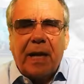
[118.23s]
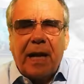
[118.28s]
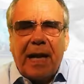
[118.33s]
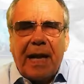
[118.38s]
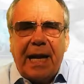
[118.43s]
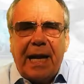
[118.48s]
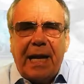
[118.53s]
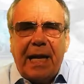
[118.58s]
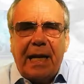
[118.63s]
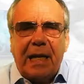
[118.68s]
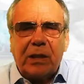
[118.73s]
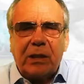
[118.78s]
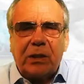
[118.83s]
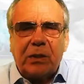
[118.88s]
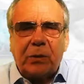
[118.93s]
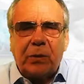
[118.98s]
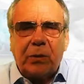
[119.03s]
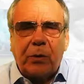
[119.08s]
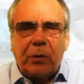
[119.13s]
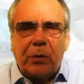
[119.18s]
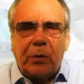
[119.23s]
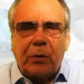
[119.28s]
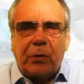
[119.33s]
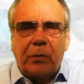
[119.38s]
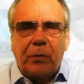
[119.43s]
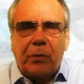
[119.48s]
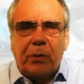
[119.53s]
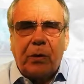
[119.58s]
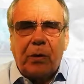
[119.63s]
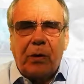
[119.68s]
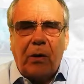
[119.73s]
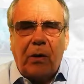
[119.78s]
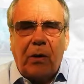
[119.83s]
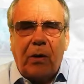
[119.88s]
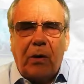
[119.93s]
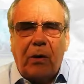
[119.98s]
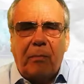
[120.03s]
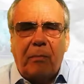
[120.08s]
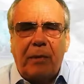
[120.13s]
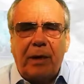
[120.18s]
Elle structure
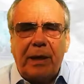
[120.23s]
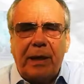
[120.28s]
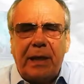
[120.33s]
l'homme